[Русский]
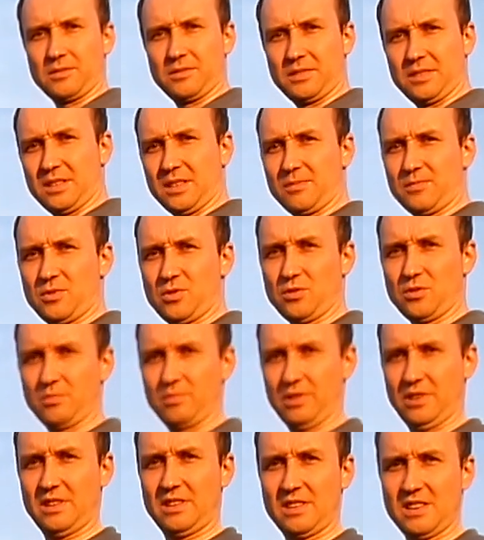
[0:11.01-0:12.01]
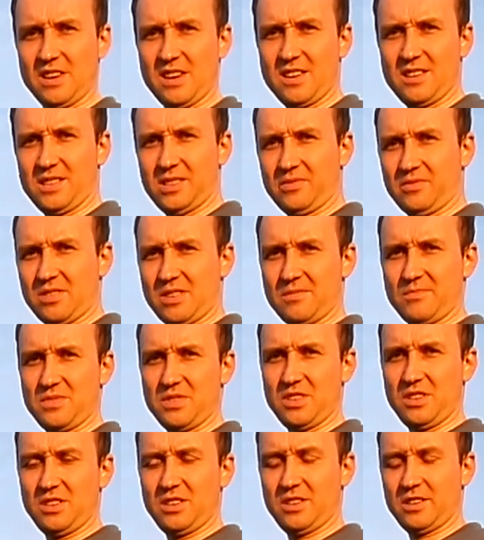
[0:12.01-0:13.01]
Всем добрый день, с
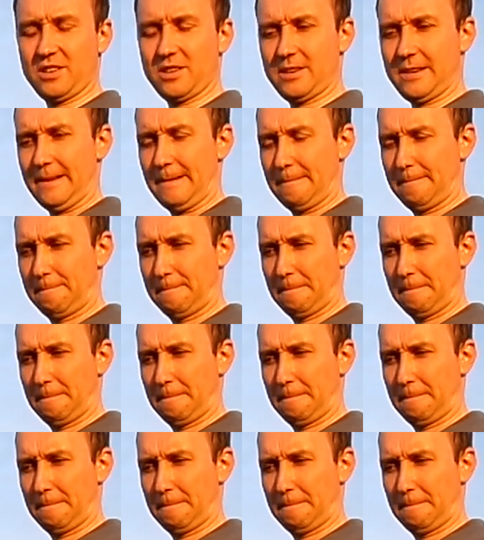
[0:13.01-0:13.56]
вами Игорь.